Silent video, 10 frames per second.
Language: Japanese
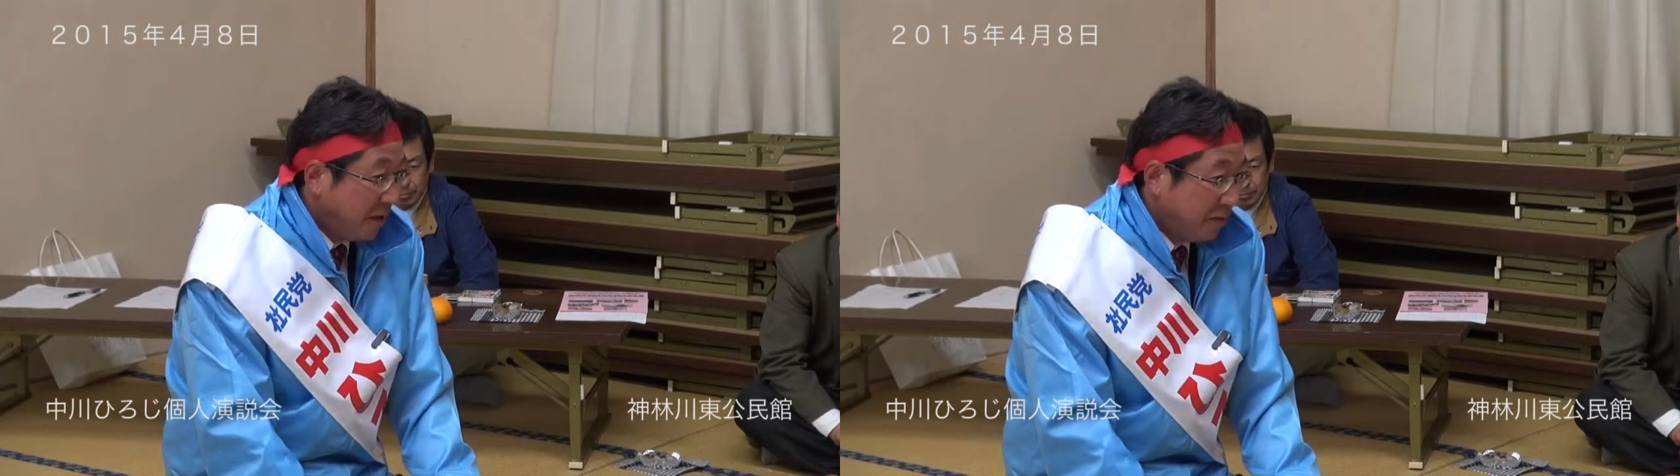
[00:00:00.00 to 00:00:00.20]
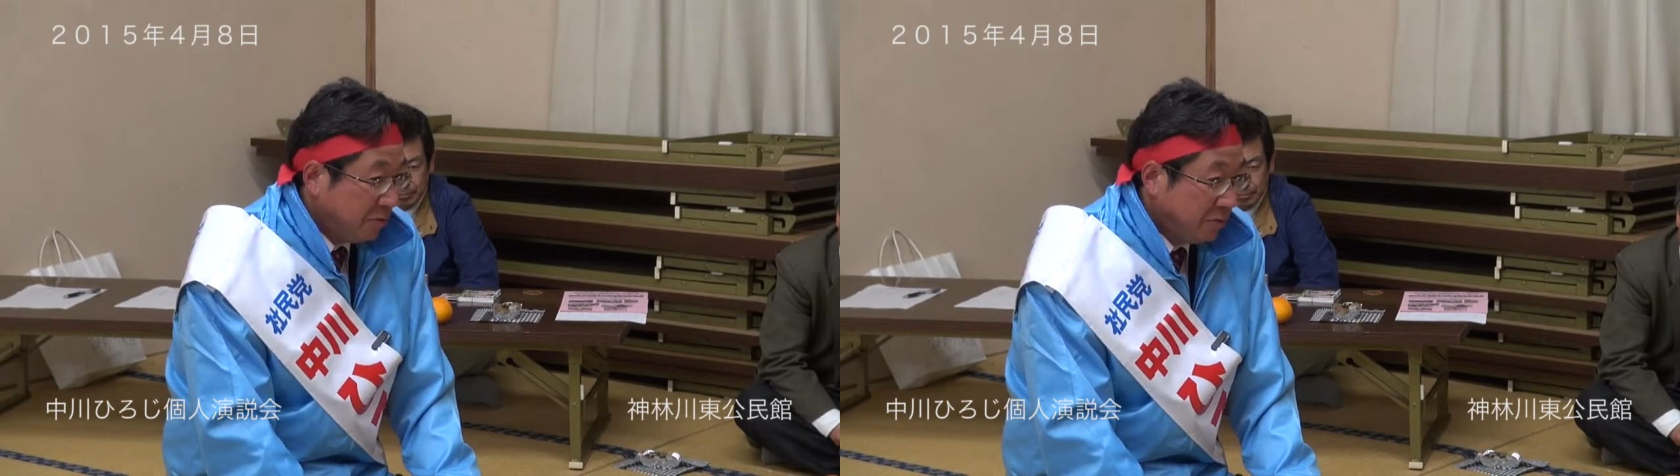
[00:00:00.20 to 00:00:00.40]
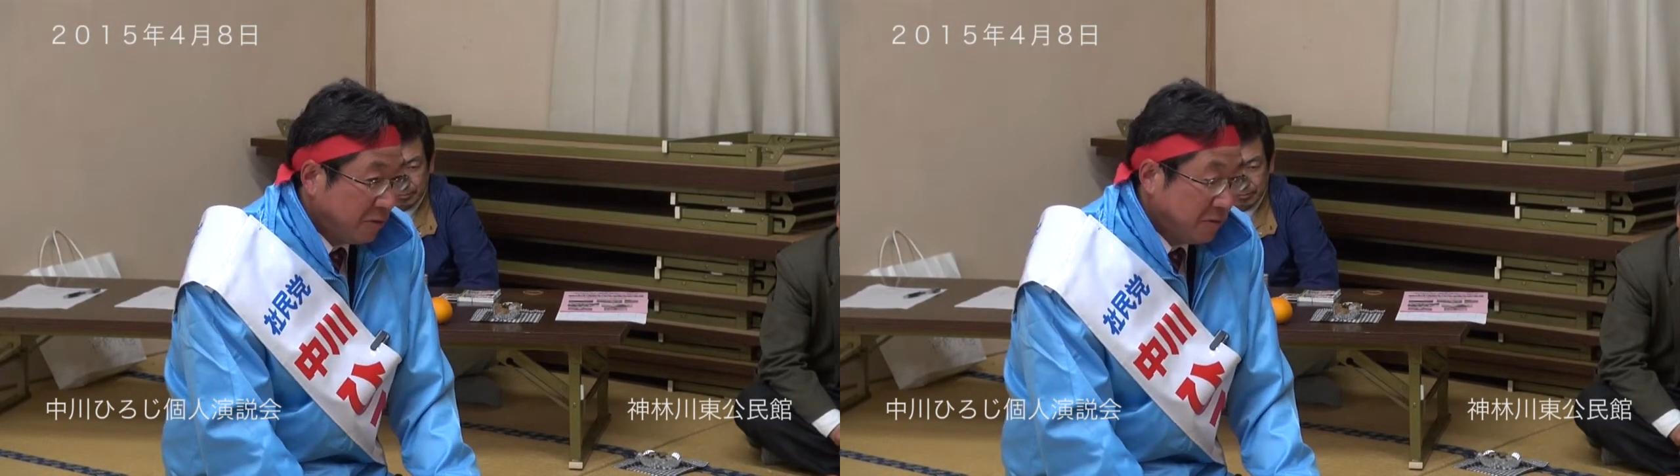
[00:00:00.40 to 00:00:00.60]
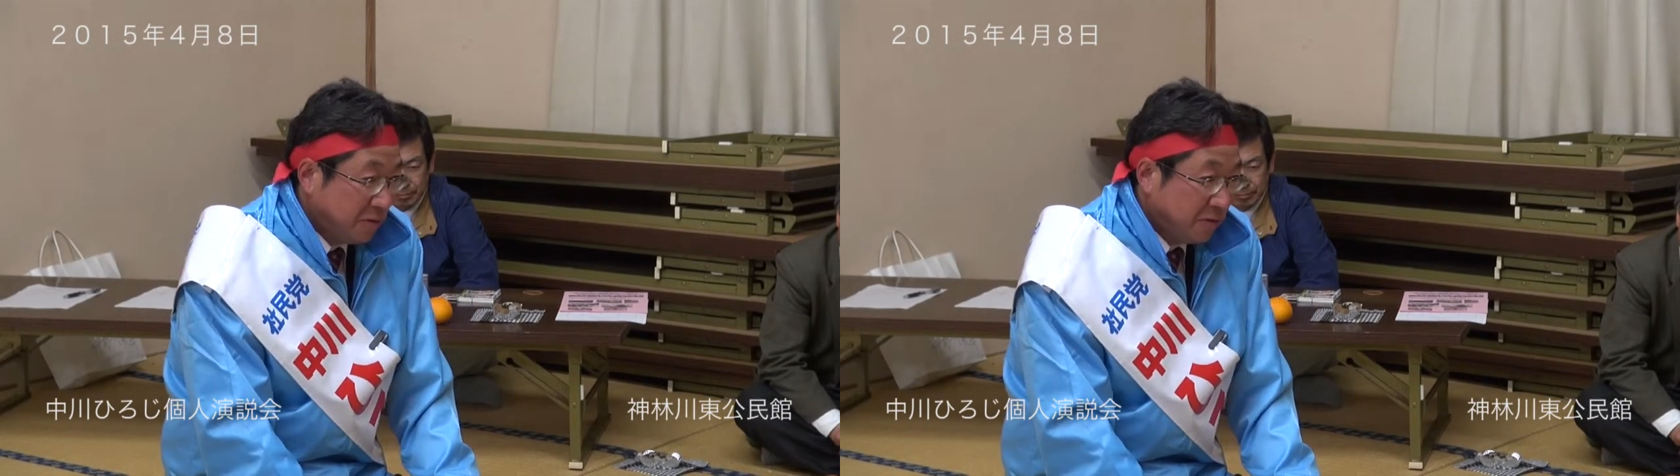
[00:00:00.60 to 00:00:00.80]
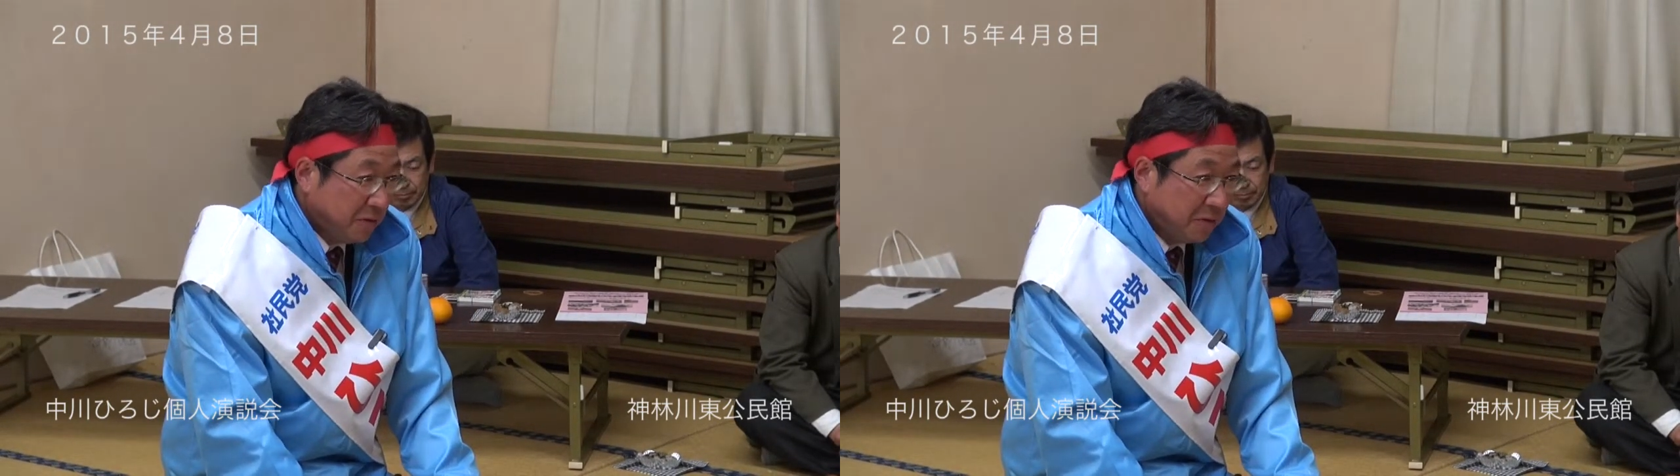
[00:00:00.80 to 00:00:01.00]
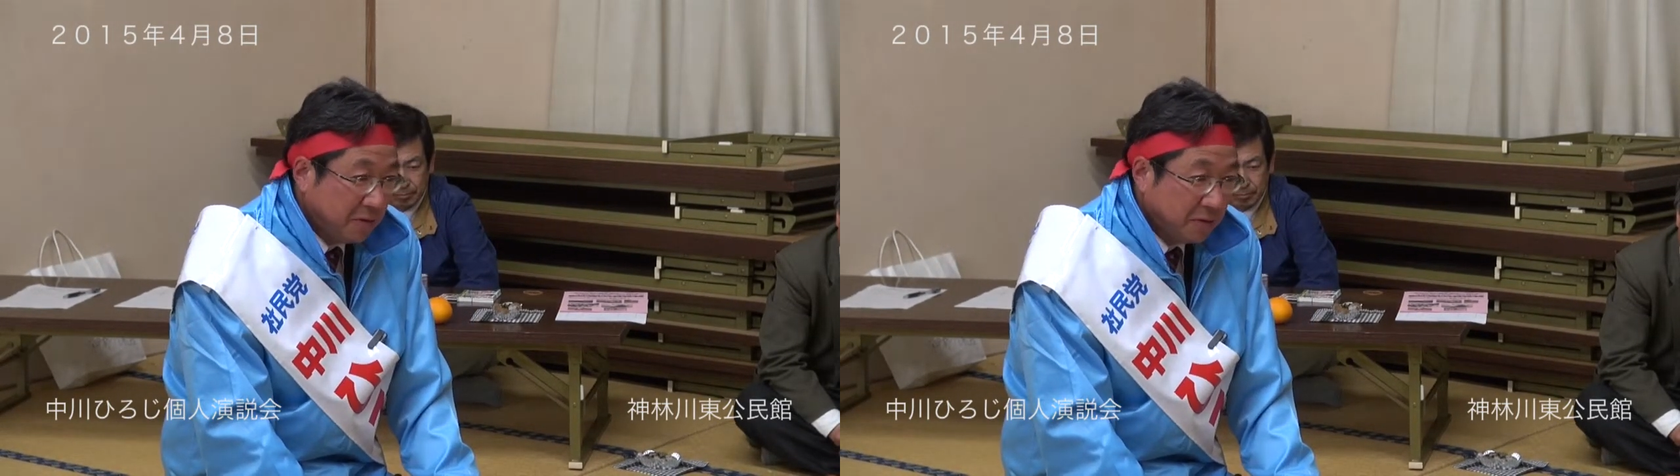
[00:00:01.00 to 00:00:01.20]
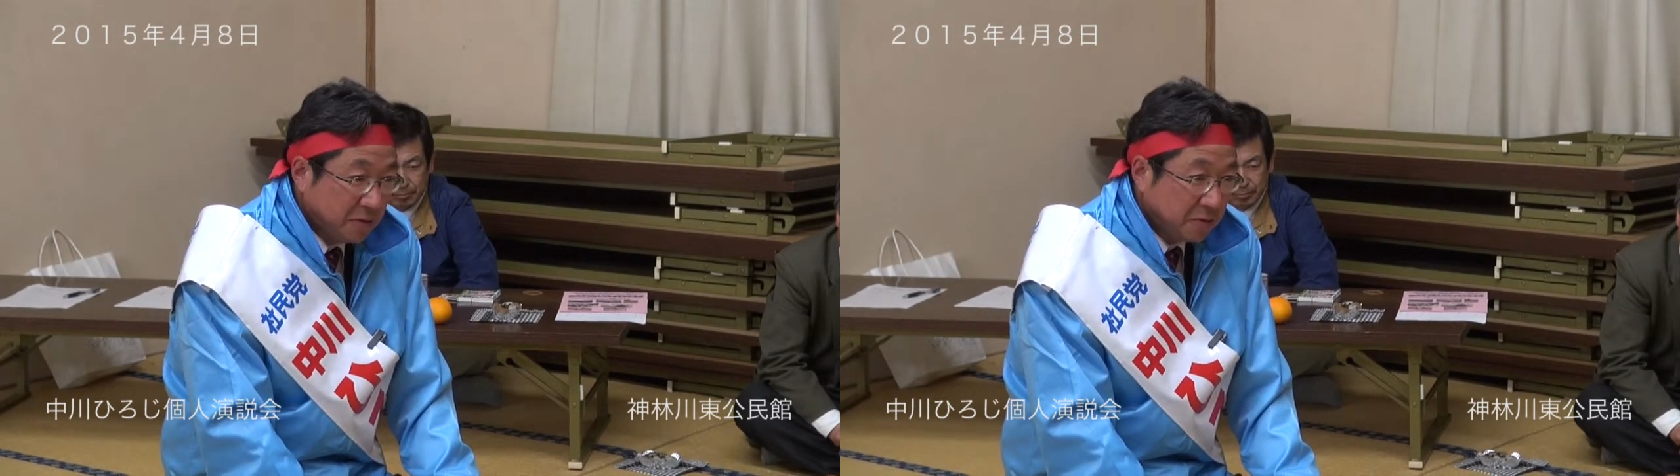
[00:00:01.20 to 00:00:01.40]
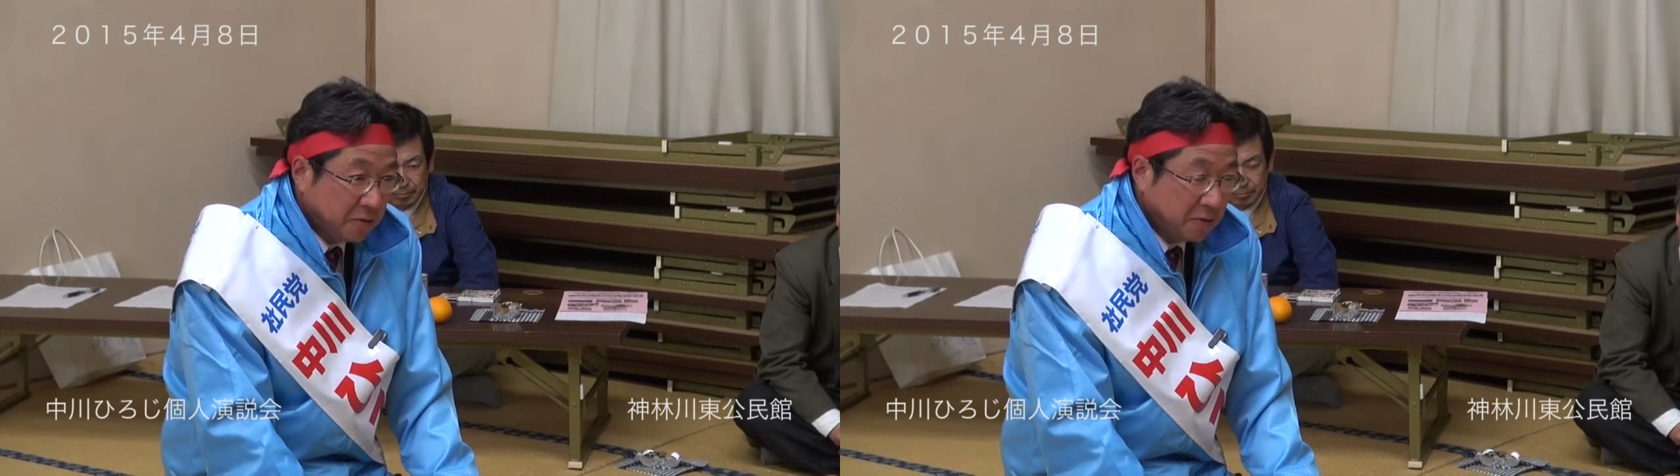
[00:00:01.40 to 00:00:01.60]
あ
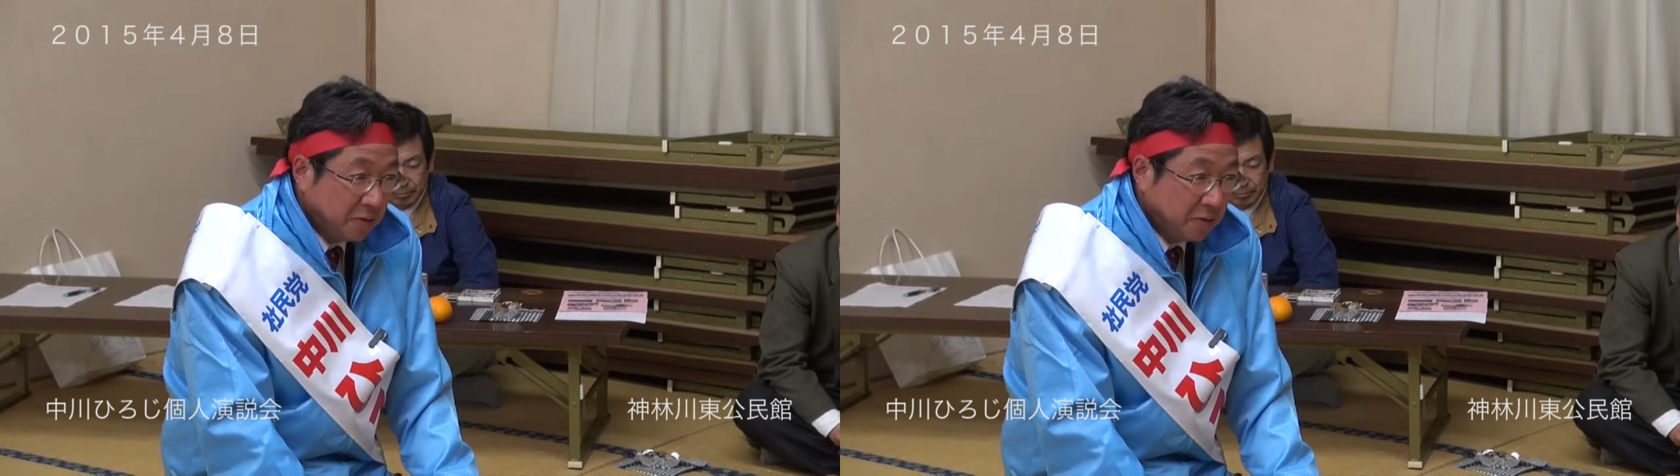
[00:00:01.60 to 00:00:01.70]
のー、